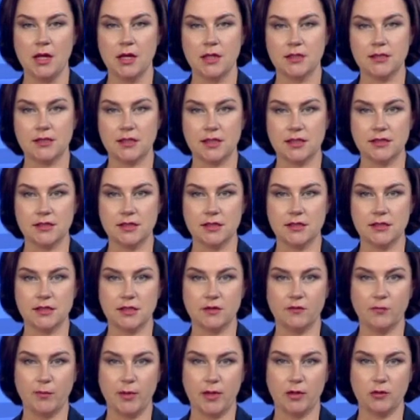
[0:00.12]
С разницей
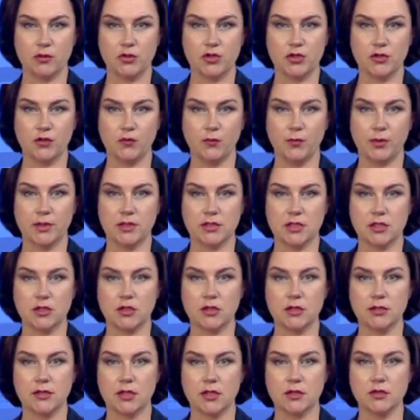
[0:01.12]
в пару часов
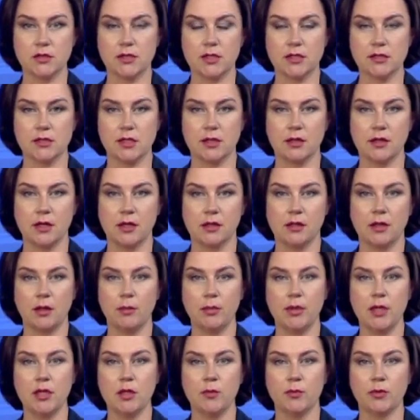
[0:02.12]
произошло сразу несколько
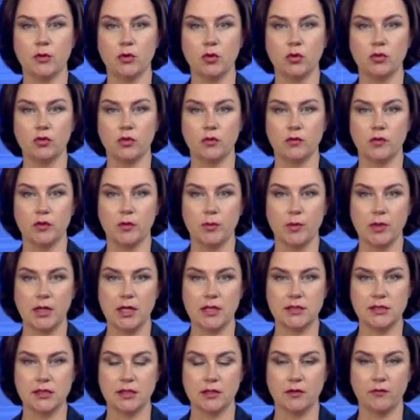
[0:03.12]
ограблений продуктовых
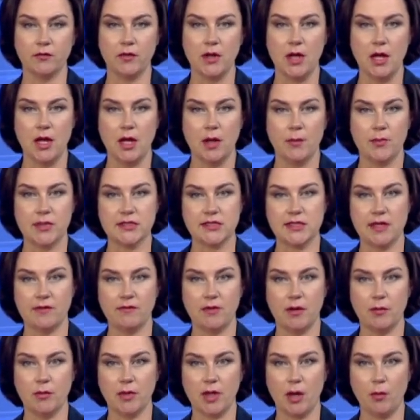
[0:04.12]
магазинов. По
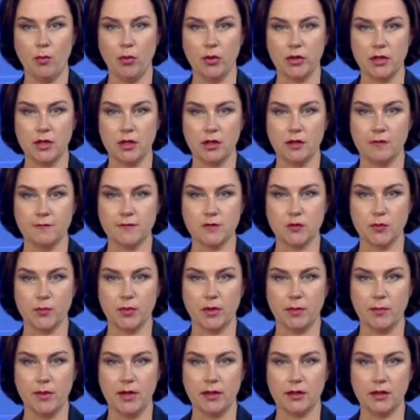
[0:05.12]
словам работников
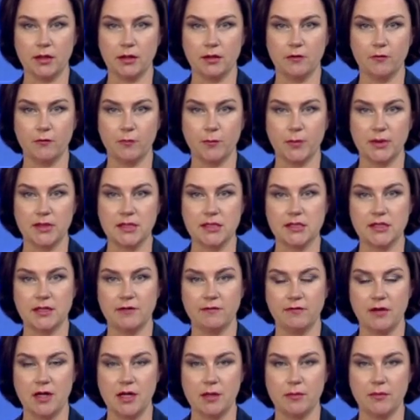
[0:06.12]
супермаркетов,
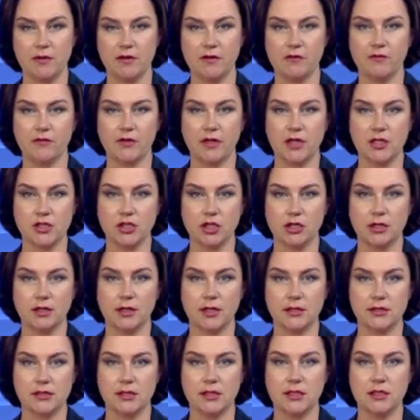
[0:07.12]
подозреваемые в краже
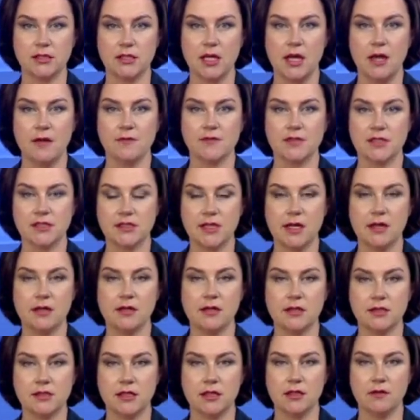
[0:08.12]
находились в
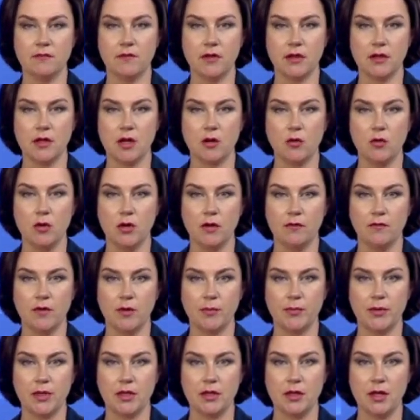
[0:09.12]
состоянии сильного алкогольного
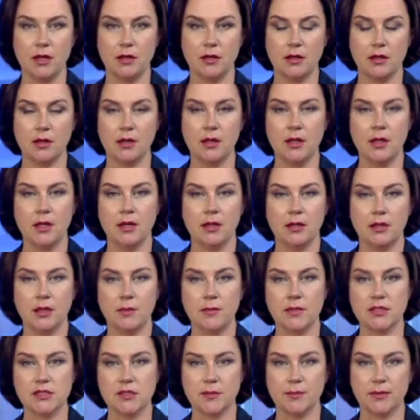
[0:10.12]
опьянения. На
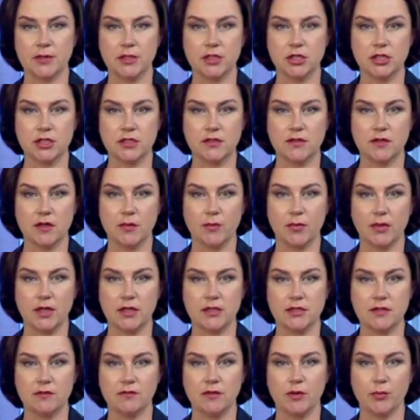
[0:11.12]
место происшествия
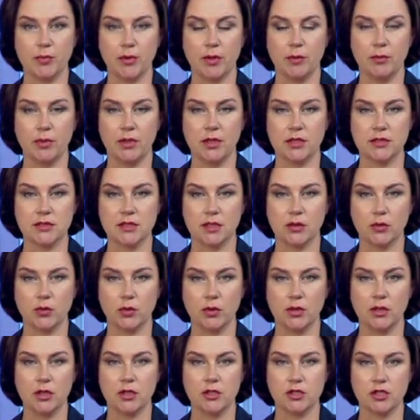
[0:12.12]
оперативно прибыли
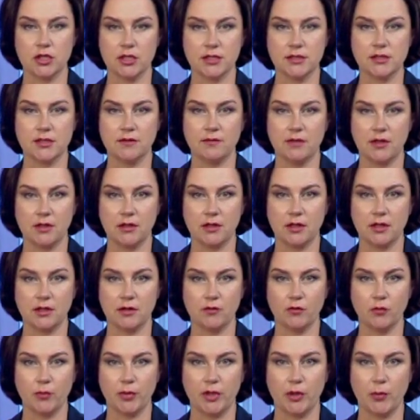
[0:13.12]
сотрудники частного
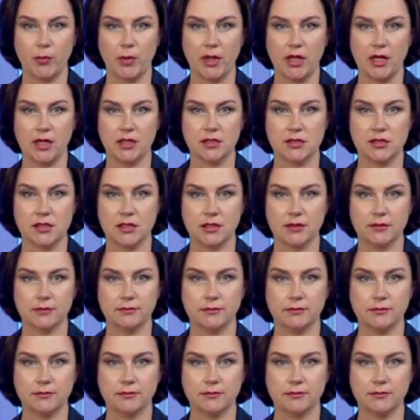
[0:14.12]
охранного предприятия.